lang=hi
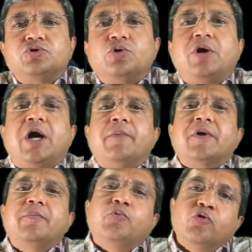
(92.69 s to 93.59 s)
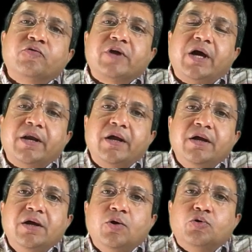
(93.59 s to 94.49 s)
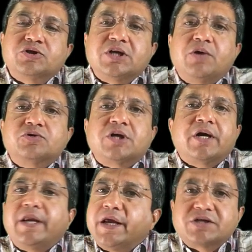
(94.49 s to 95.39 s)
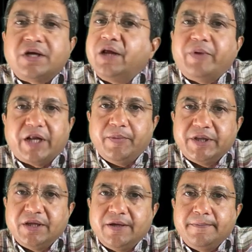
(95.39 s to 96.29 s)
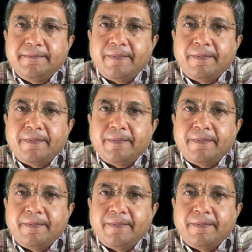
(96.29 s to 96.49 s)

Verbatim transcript: जो आपका पूर्व ज्ञान है उससे उसका कनेक्शन नहीं बैठा पाते हैं